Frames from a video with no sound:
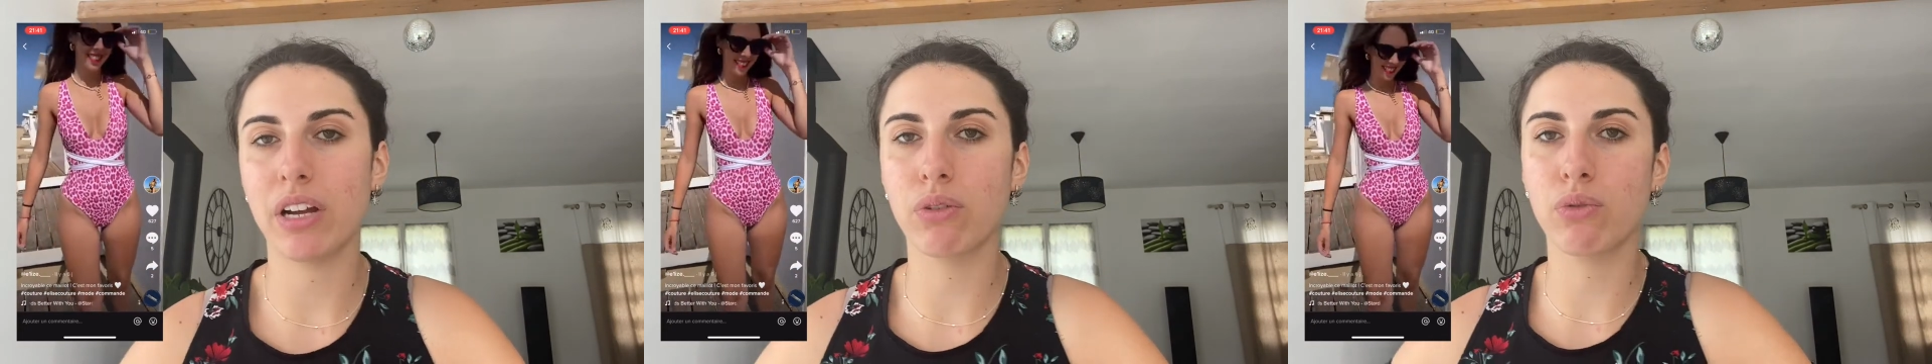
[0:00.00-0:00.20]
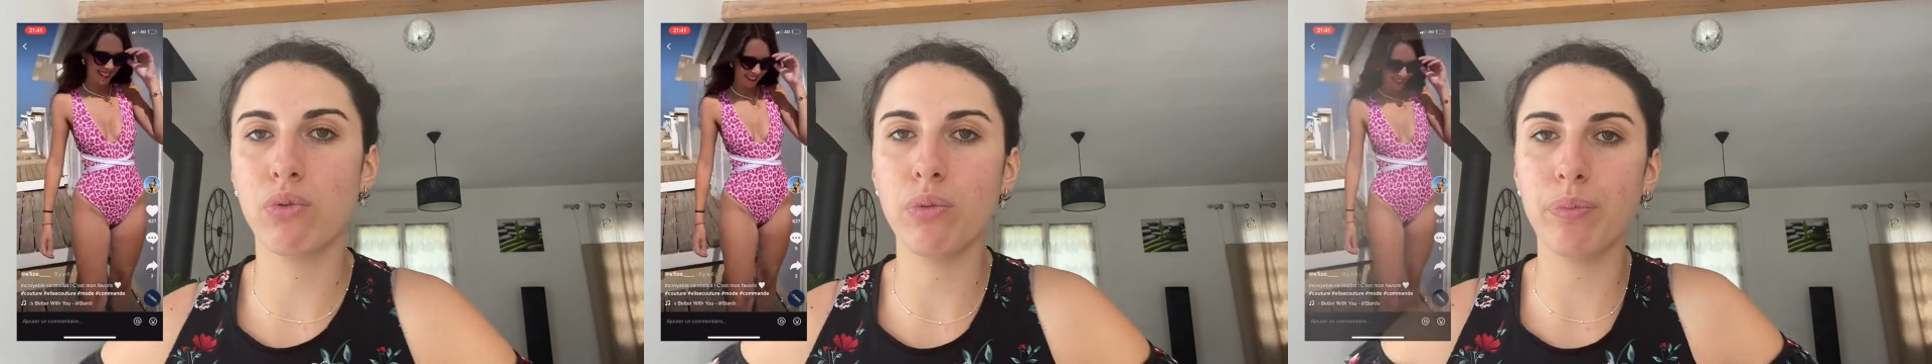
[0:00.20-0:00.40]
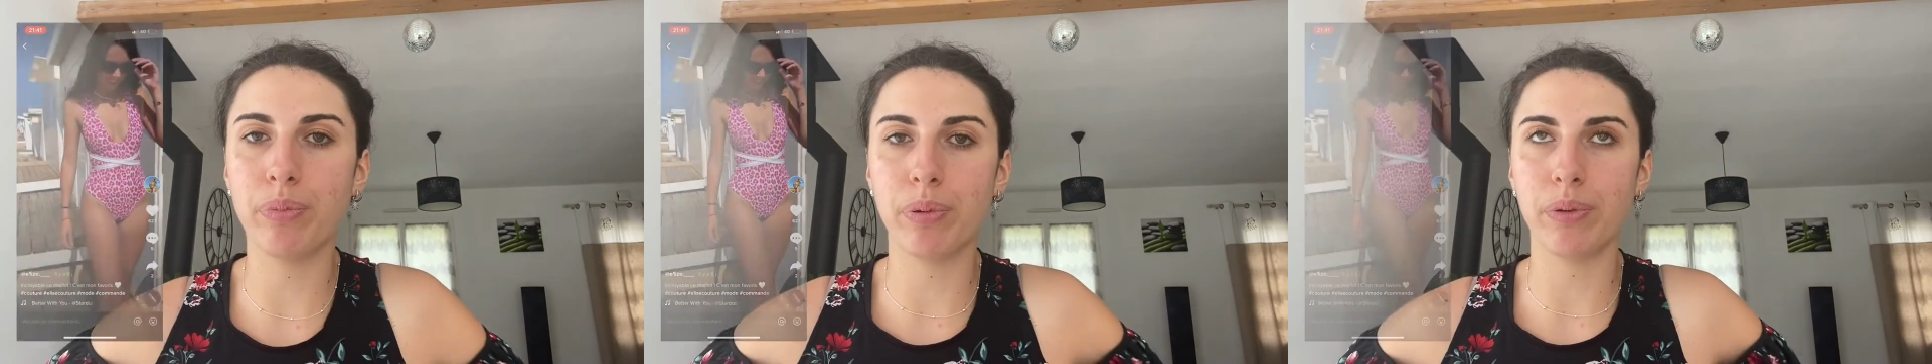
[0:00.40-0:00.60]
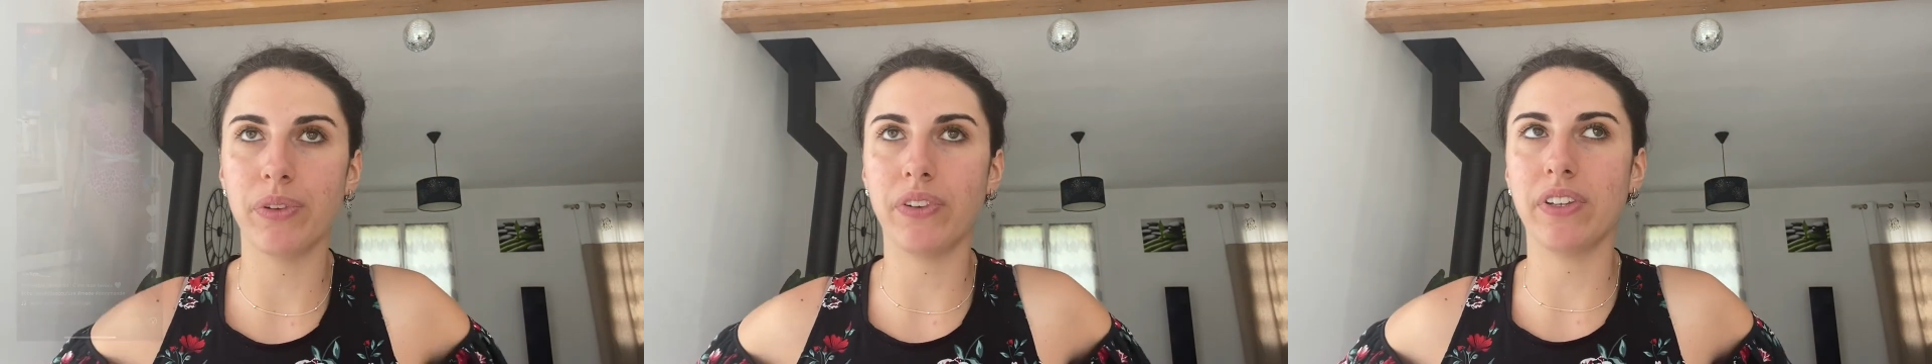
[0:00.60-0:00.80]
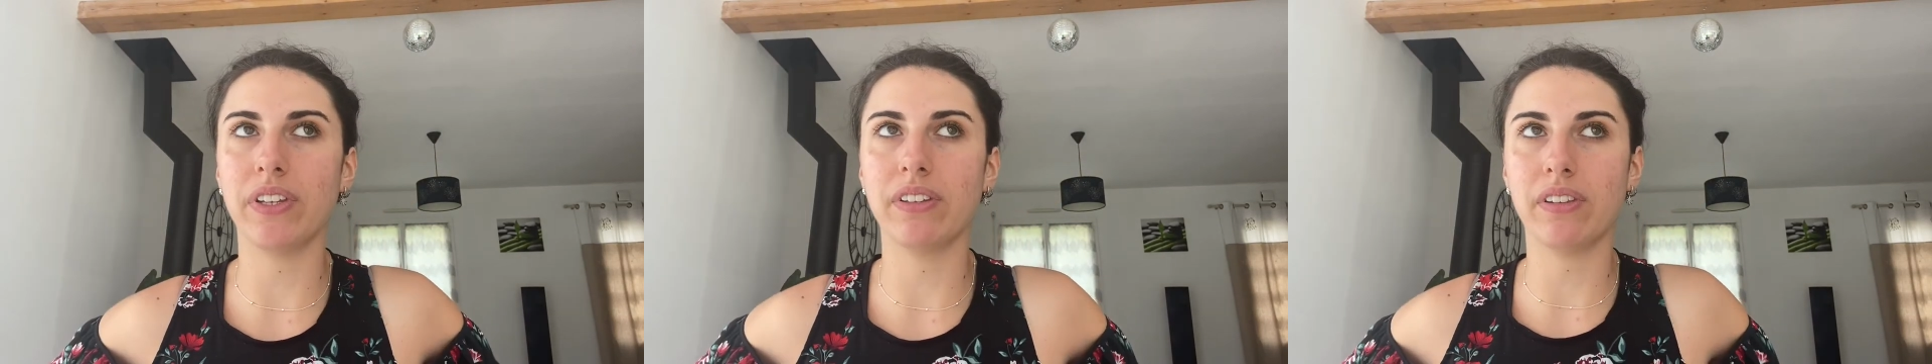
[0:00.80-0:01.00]
coupe
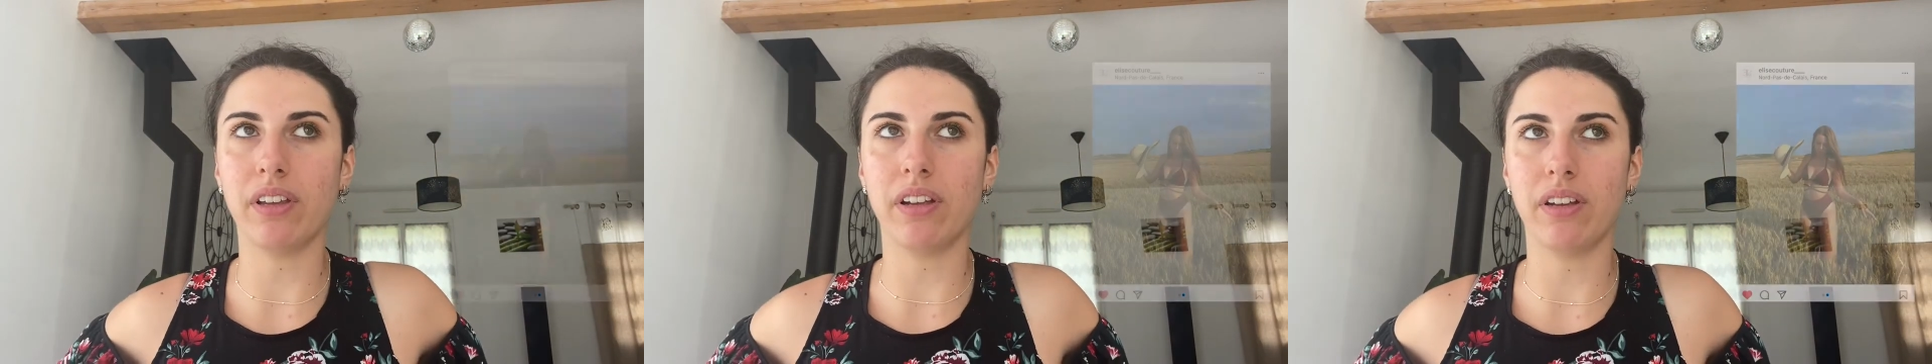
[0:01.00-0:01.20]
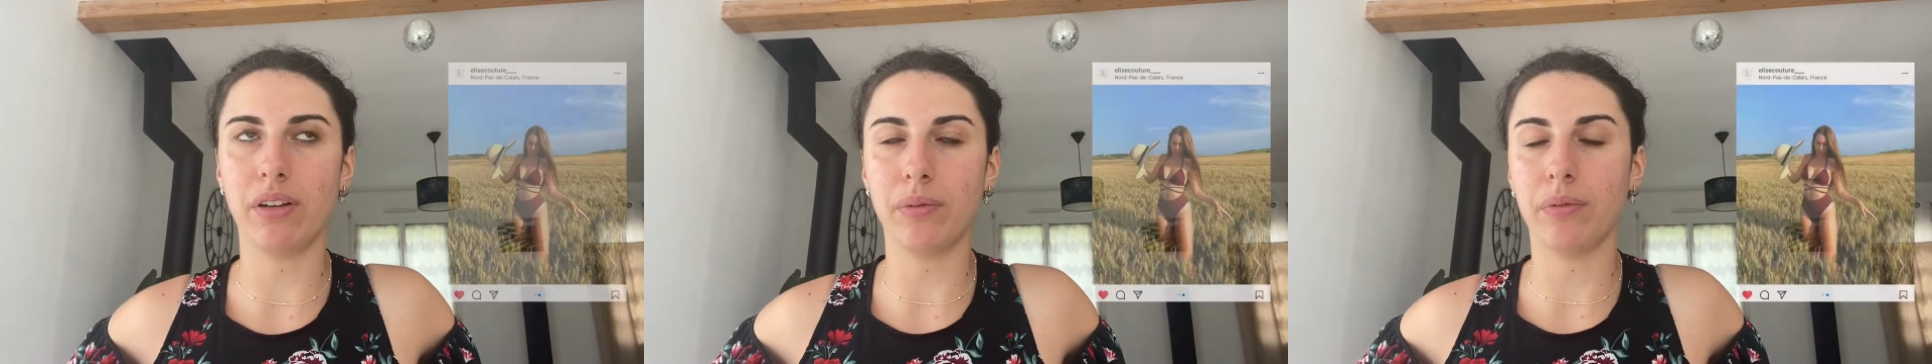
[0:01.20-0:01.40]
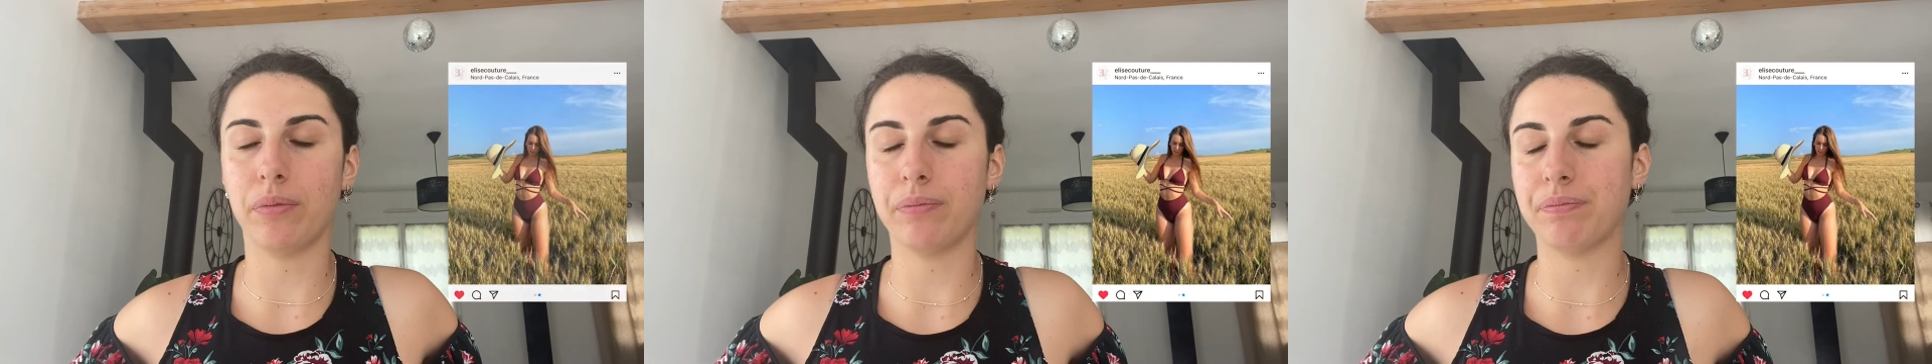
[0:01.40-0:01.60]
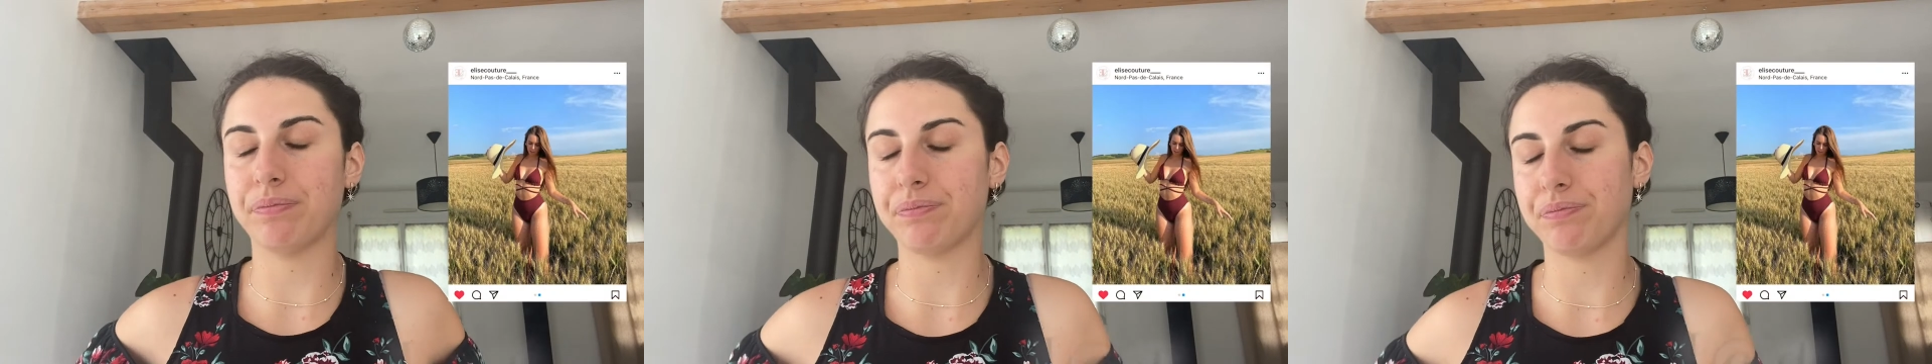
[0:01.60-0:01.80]
c'est un,